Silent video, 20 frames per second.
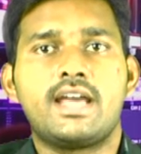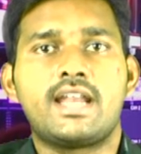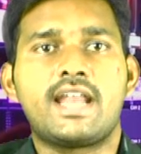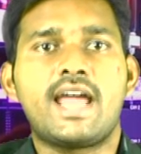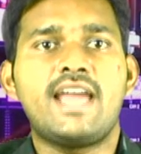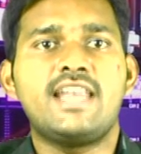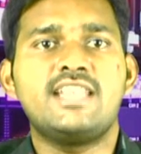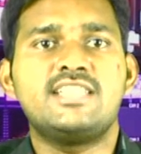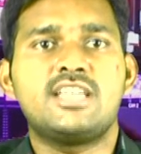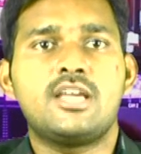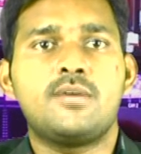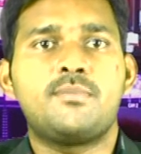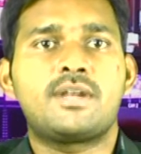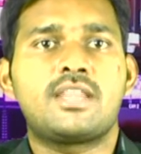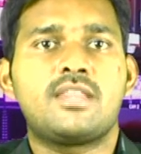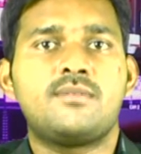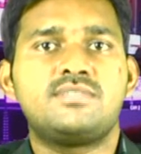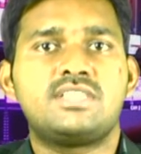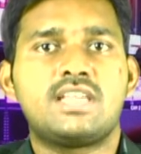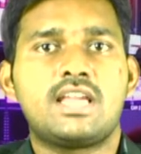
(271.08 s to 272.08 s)
ర్యాలీ
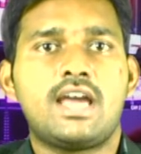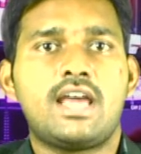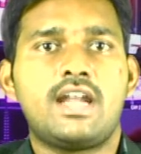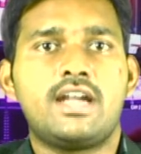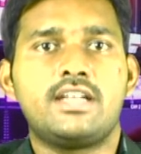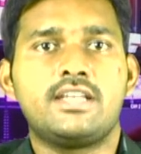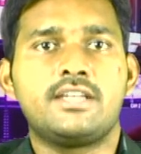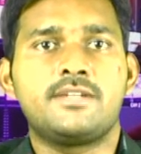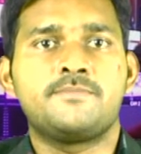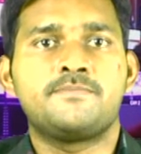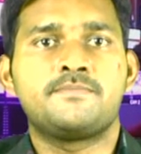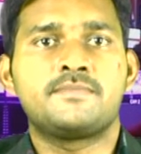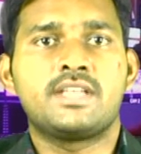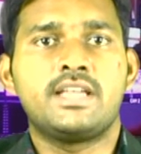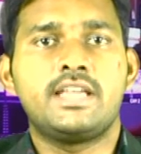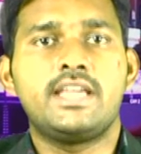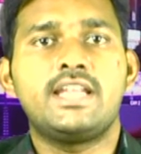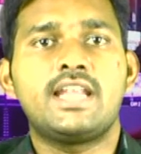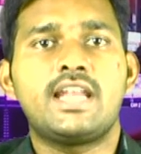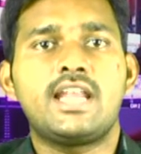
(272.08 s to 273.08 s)
జయప్రదం చేయాలని
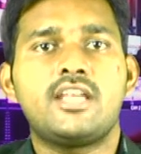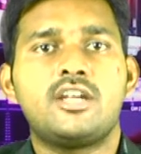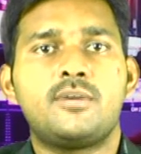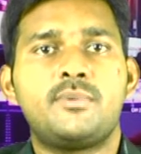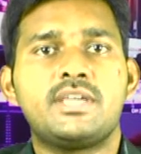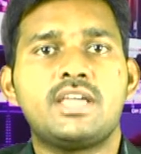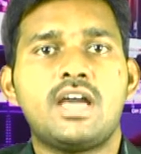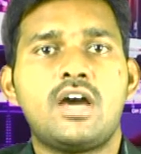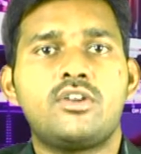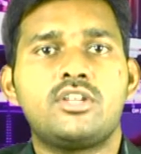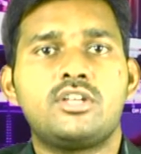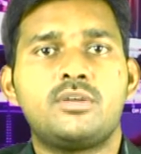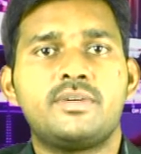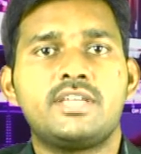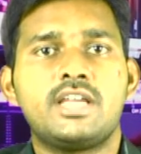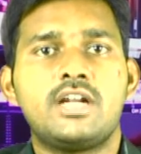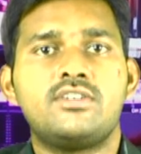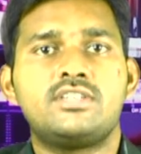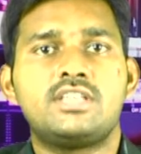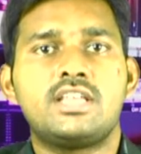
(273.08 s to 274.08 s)
ఈ నెల ఇరవై ఆరు
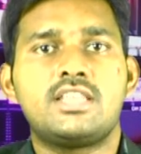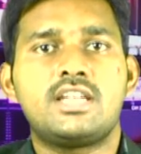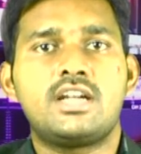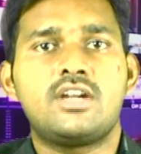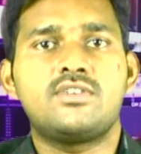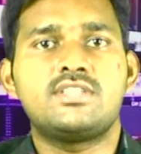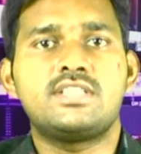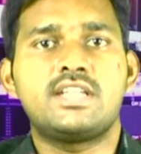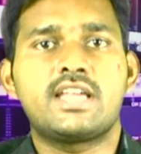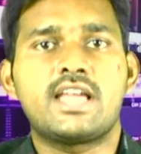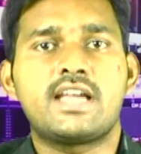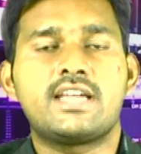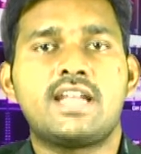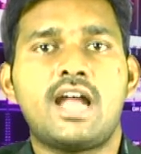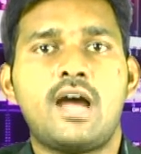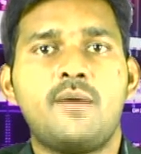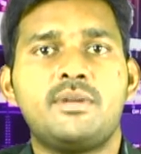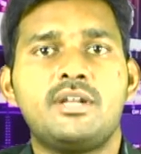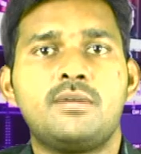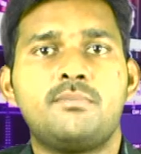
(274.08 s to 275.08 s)
ఇరవై ఏడు తేదీలలో జరిగే
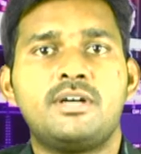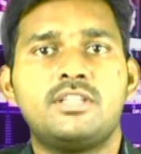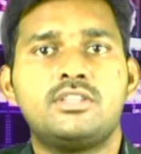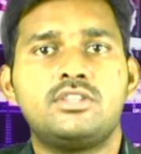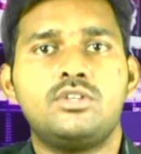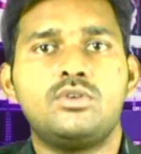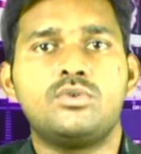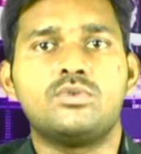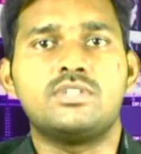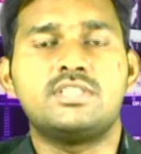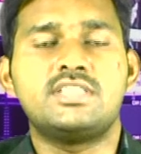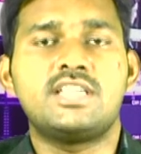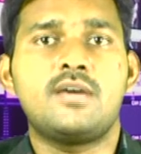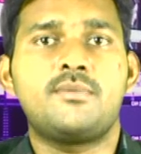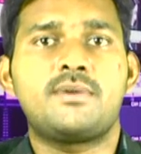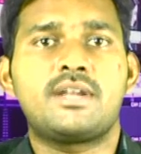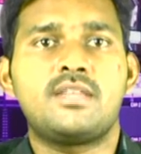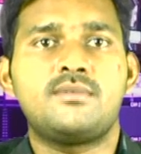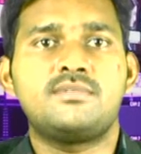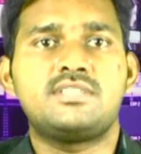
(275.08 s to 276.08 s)
గ్రామీణ బంద్ను
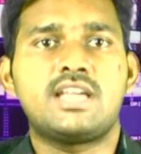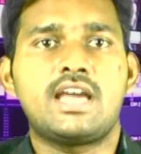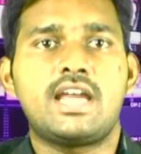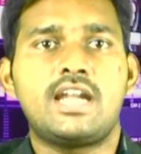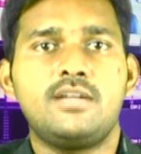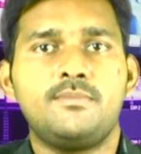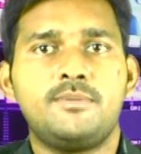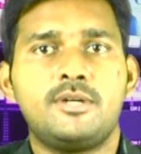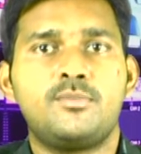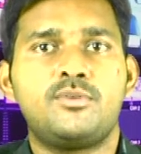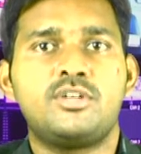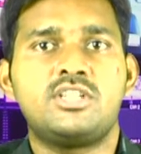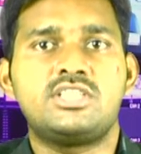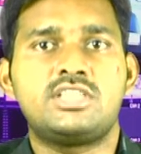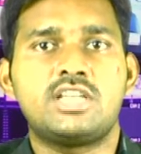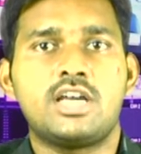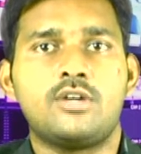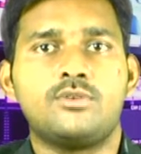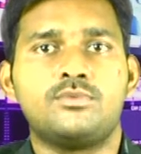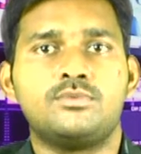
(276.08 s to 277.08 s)
జయప్రదం చేయాలని
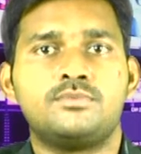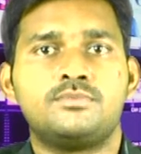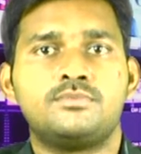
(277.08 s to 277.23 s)
పిలుపునిచ్చారు